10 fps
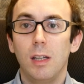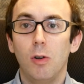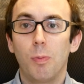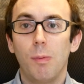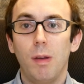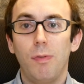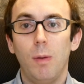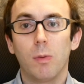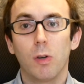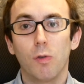Et le premier
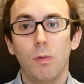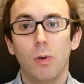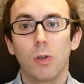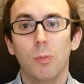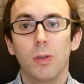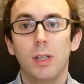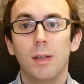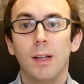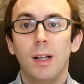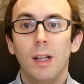film que je vais vous
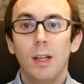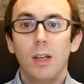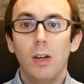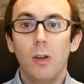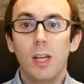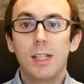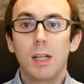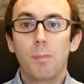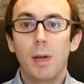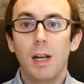recommander, euh, il
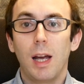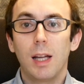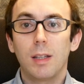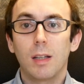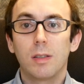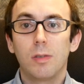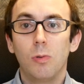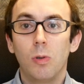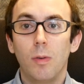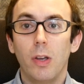s'appelle
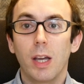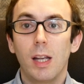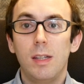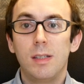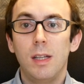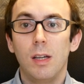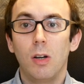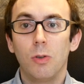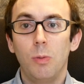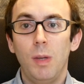Attraction, réalisé
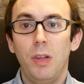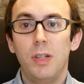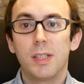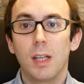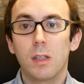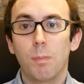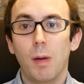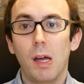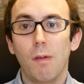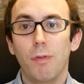en 2017
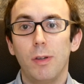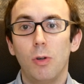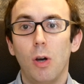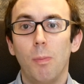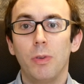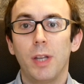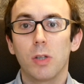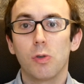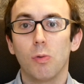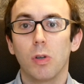par Fedor
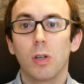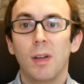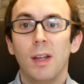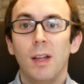Bondarchuk.